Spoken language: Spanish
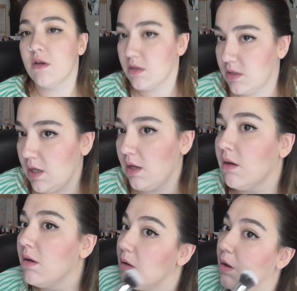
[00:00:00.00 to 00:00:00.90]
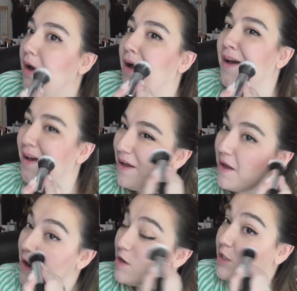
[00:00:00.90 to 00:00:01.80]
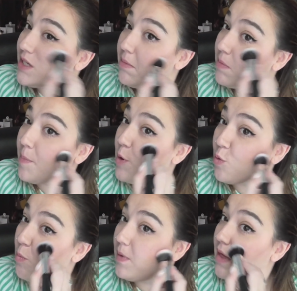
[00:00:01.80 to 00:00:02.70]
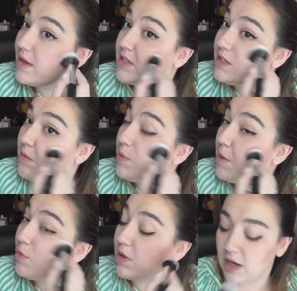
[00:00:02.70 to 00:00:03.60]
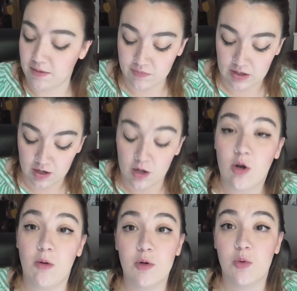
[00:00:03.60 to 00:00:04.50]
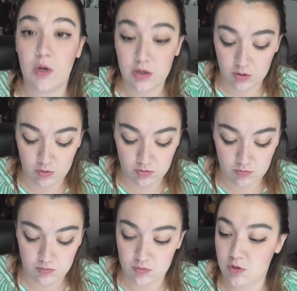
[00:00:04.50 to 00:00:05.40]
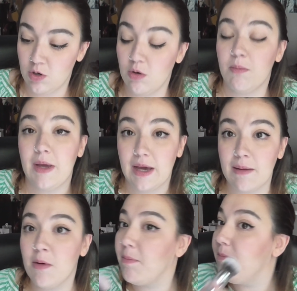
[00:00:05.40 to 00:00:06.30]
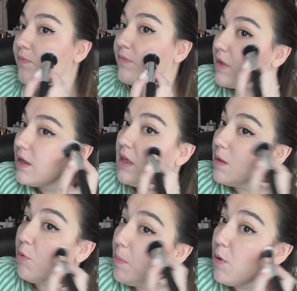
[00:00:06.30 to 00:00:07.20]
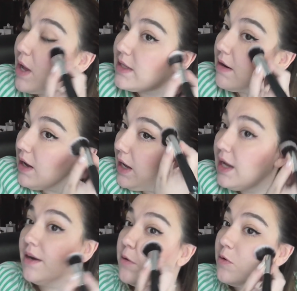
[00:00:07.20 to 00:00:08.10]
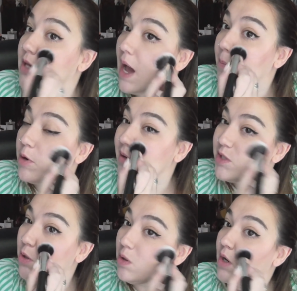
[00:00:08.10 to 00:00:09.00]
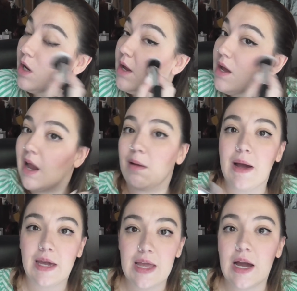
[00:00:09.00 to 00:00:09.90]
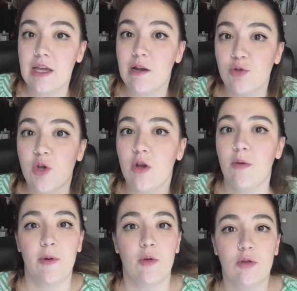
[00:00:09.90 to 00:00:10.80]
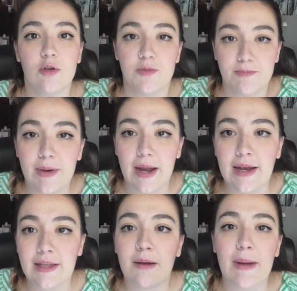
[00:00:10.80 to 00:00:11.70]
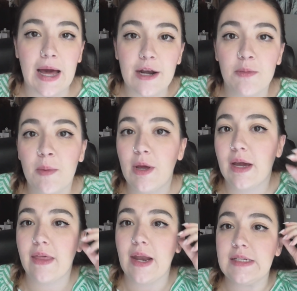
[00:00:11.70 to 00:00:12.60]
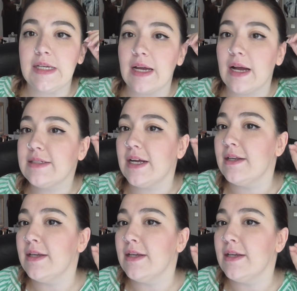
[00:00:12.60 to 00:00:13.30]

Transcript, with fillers: Sí. O sea, vivo preocupada siempre porque, como os cuento, yo me grabo y después voy a trabajar, ¿no? Ya aprovecho el maquillaje y el uso de los productos para ir a trabajar, no me voy a quedar así en casa.